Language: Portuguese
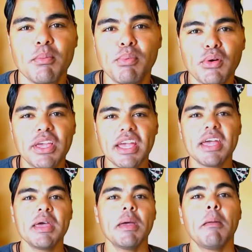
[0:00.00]
Porque
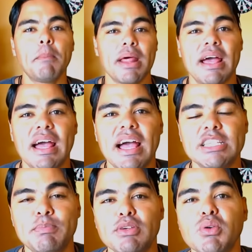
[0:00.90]
para
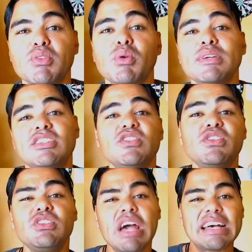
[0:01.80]
as pessoas quando
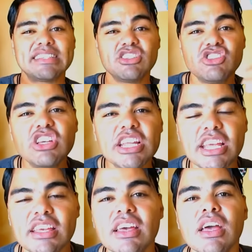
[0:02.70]
assistirem